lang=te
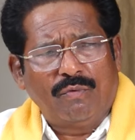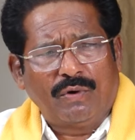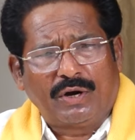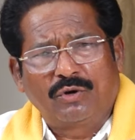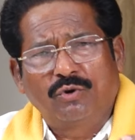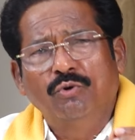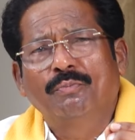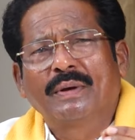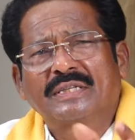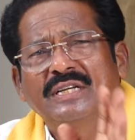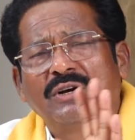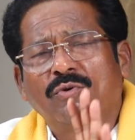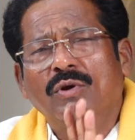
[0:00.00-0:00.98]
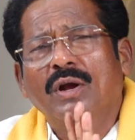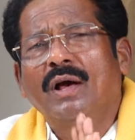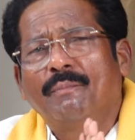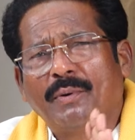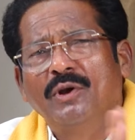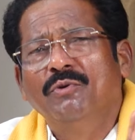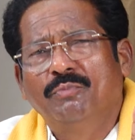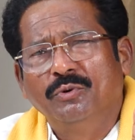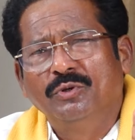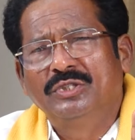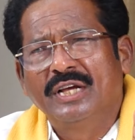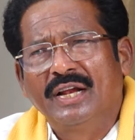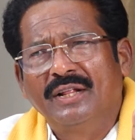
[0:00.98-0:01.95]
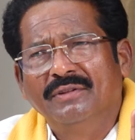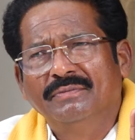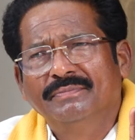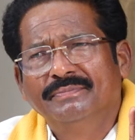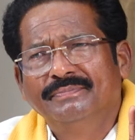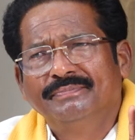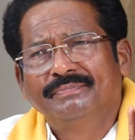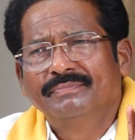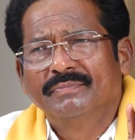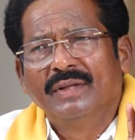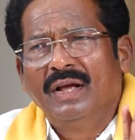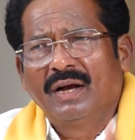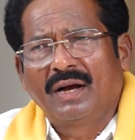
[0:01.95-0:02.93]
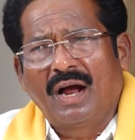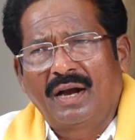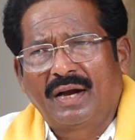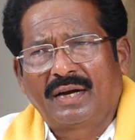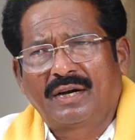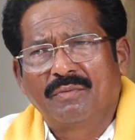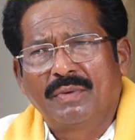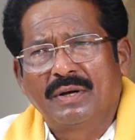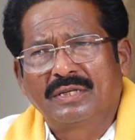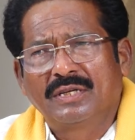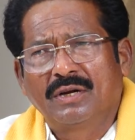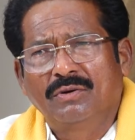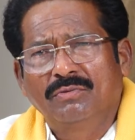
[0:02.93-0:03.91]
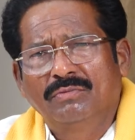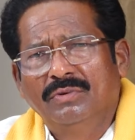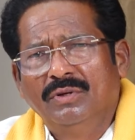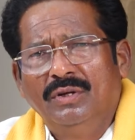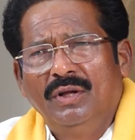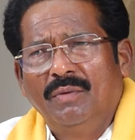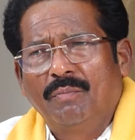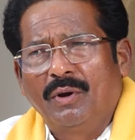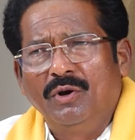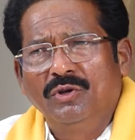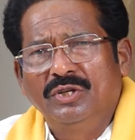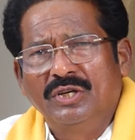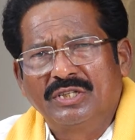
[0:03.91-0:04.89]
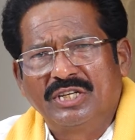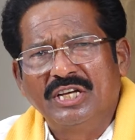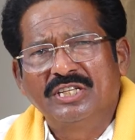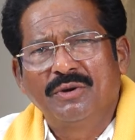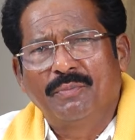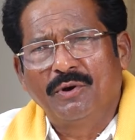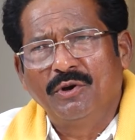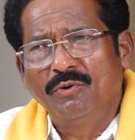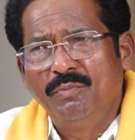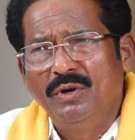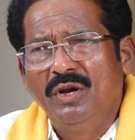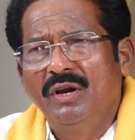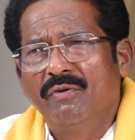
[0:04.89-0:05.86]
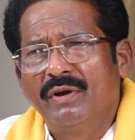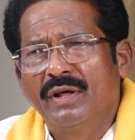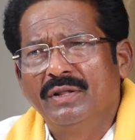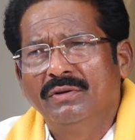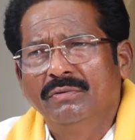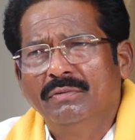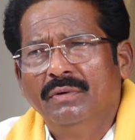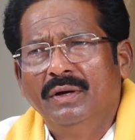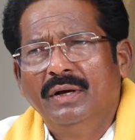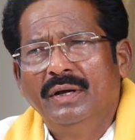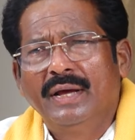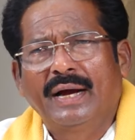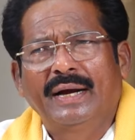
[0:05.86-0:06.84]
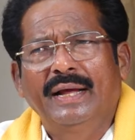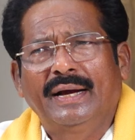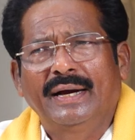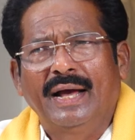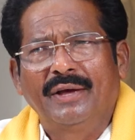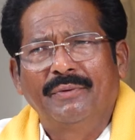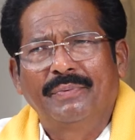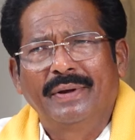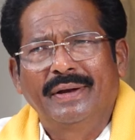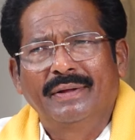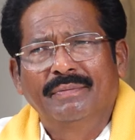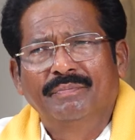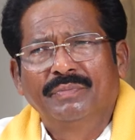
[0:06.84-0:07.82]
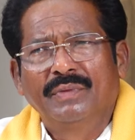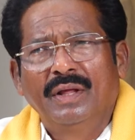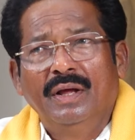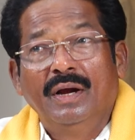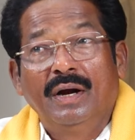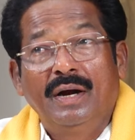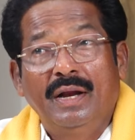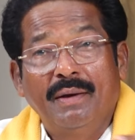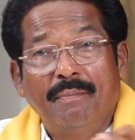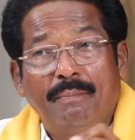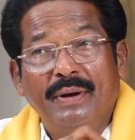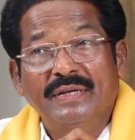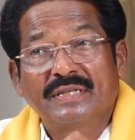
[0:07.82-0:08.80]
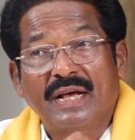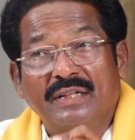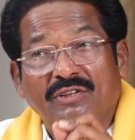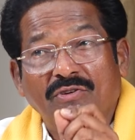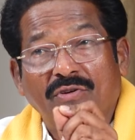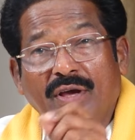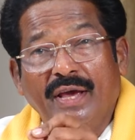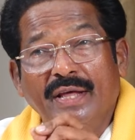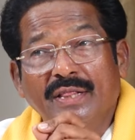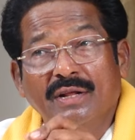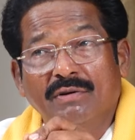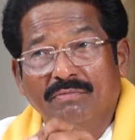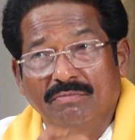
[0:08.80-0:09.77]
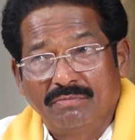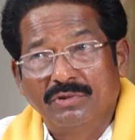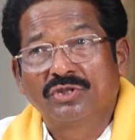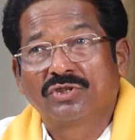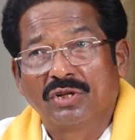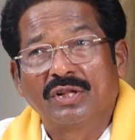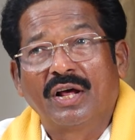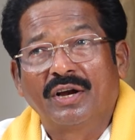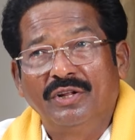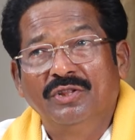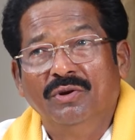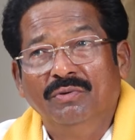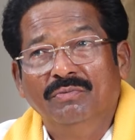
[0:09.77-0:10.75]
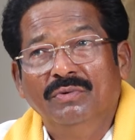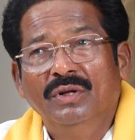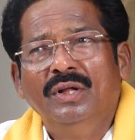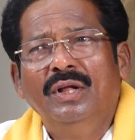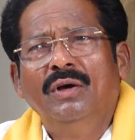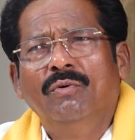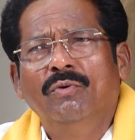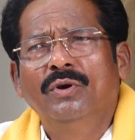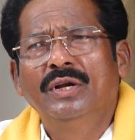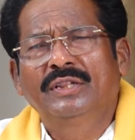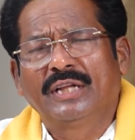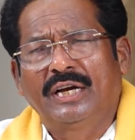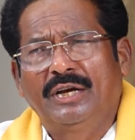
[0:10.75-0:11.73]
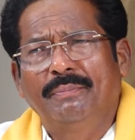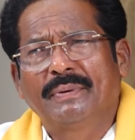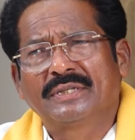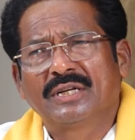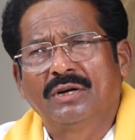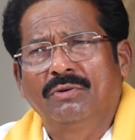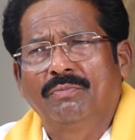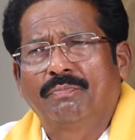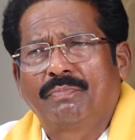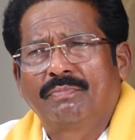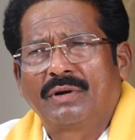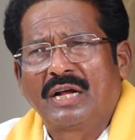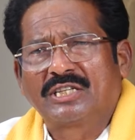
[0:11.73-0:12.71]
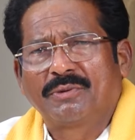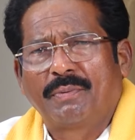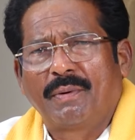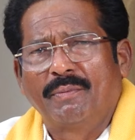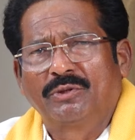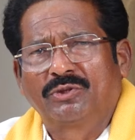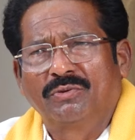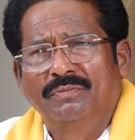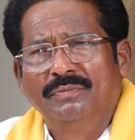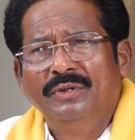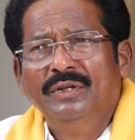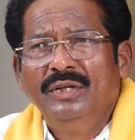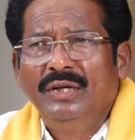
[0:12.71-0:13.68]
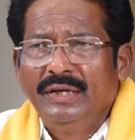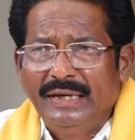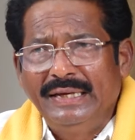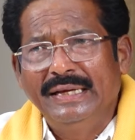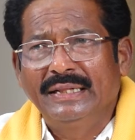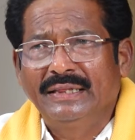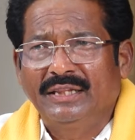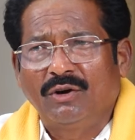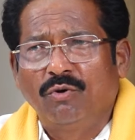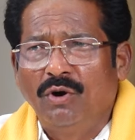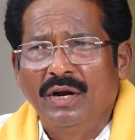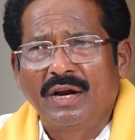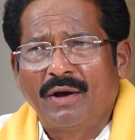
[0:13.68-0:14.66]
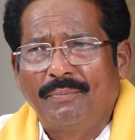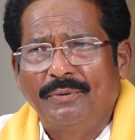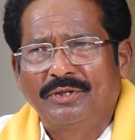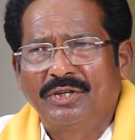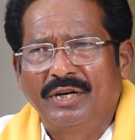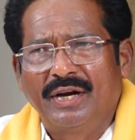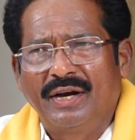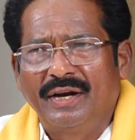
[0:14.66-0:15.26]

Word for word: ఒక టూ పర్సెంట్ కూడా ఆ పనులు పూర్తి చేయలేదు కాంట్రాక్టర్ని మార్చారు పనులు చేసిన పనులకు బిల్లులు ఇవ్వలేదు ఎక్కడెక్కడ ఆగిపోయినాయి డెబ్బై శాతం కేంద్రం ఇస్తుంది ఆ నిధులు ఓన్లీ థర్టీ పర్సెంట్ రాష్ట్ర ప్రభుత్వం ఎంత గోల్డెన్ ఆపర్చునిటీ